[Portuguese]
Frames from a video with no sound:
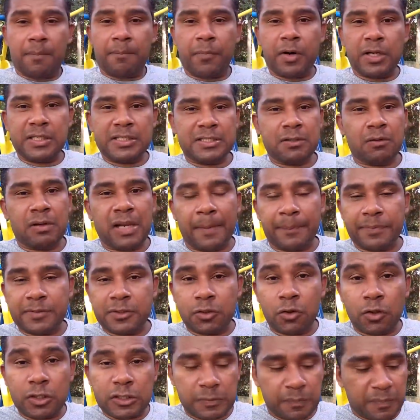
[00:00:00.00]
Pode ser o lápis
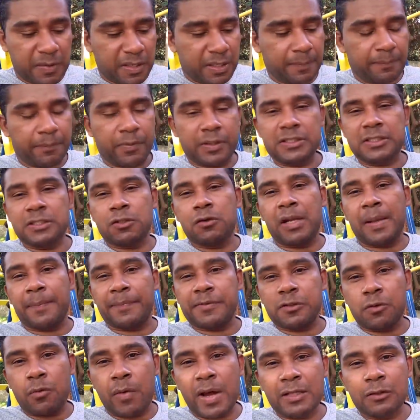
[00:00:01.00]
2B, pode ser o
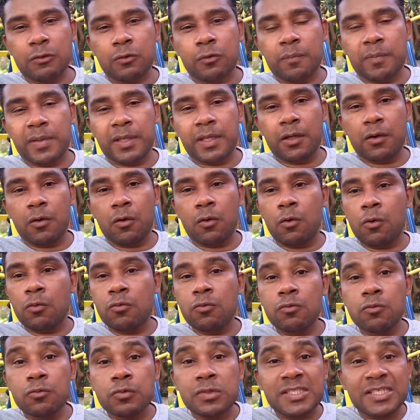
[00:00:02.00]
lápis 4B
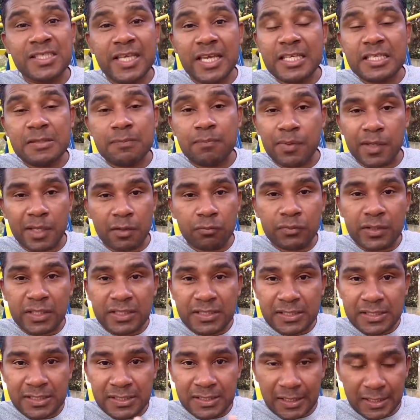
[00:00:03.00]
ou o 6B, um
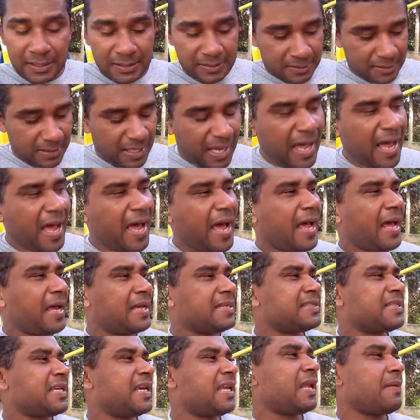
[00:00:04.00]
desses três. Ah,
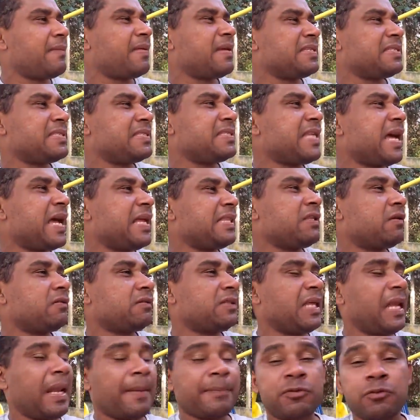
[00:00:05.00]
mas aí na minha cidade não
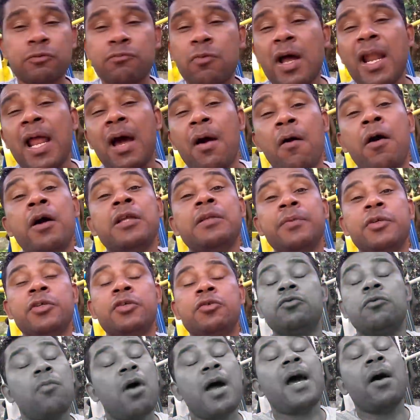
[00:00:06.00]
tem lápis. Tu mora onde,
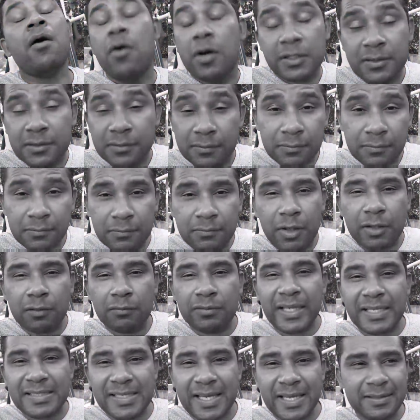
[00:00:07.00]
bicho? Tu mora onde? Mora
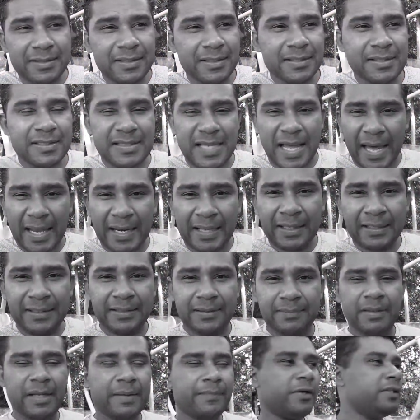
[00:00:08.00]
um deserto de Saara?
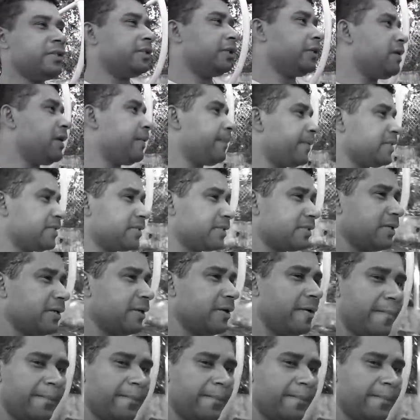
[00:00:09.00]
Pelo amor de Deus, rapaz.